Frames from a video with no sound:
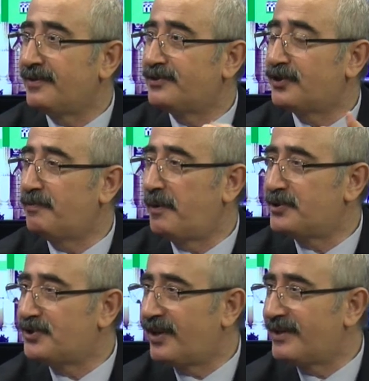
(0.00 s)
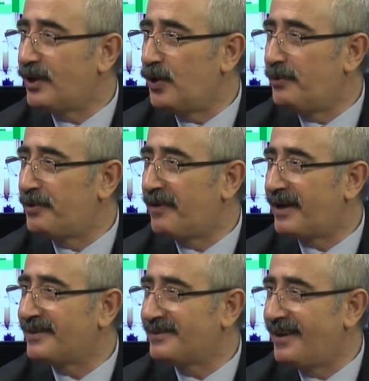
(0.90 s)
çıkmamış canda ümit
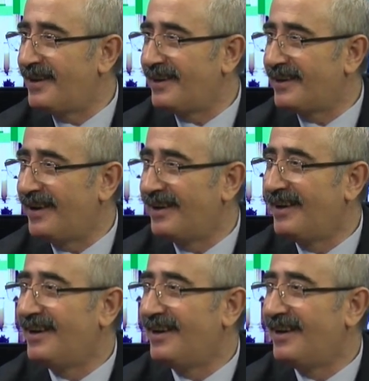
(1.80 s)
vardır derler ya.